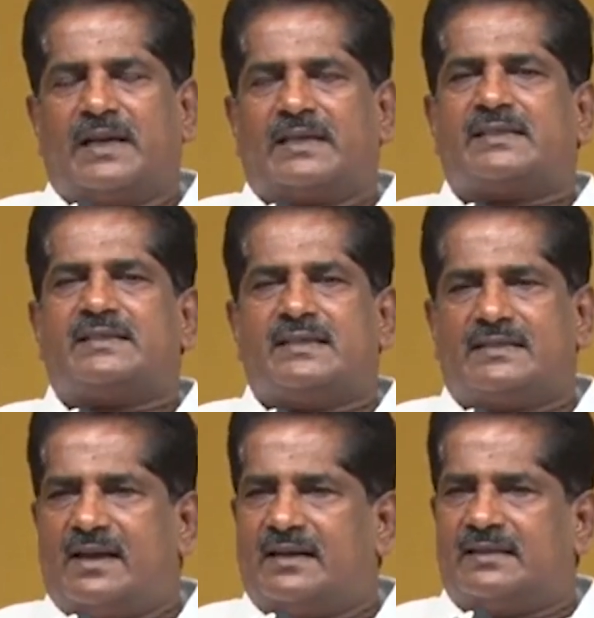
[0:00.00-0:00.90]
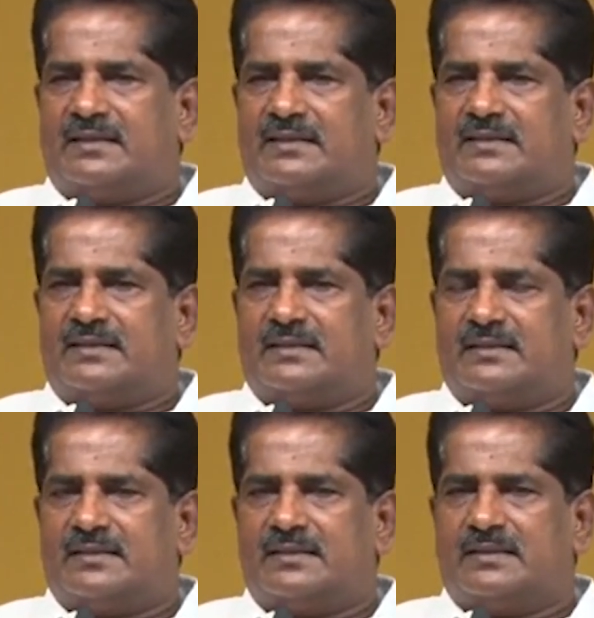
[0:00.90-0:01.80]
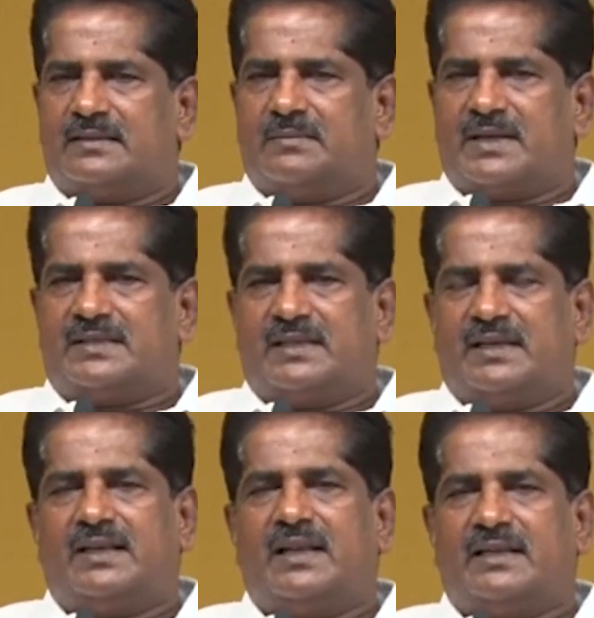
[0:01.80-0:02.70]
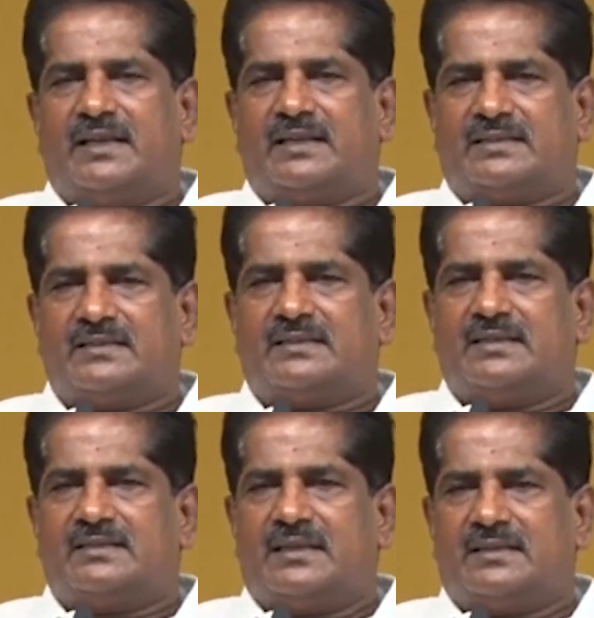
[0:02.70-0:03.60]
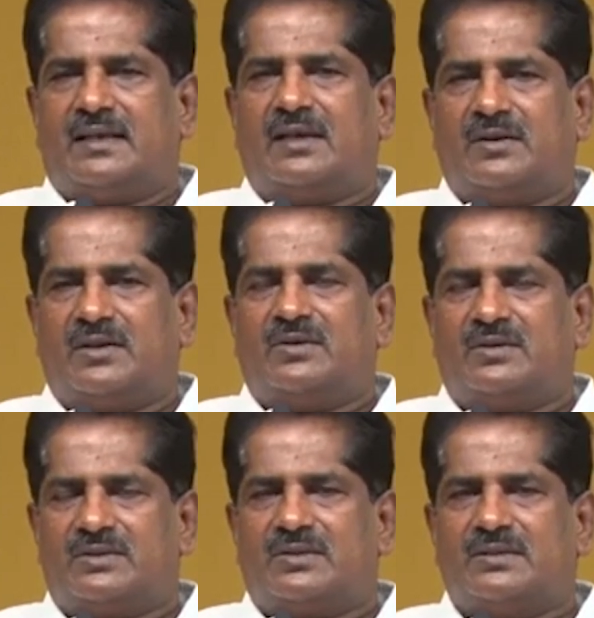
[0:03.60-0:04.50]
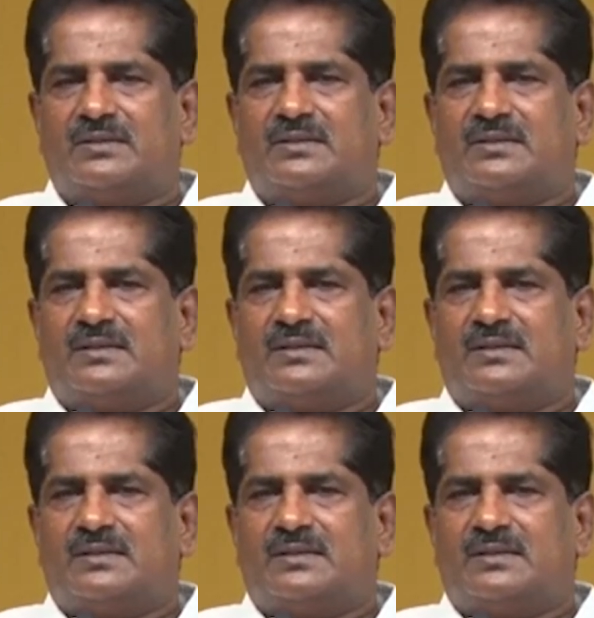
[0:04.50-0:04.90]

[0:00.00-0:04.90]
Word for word: ఒక ఎక్సర్సైజ్ లాంటిది మన శరీరానికి ఎక్సర్సైజ్ ఎంత ఆరోగ్యంగా ఉంటుందో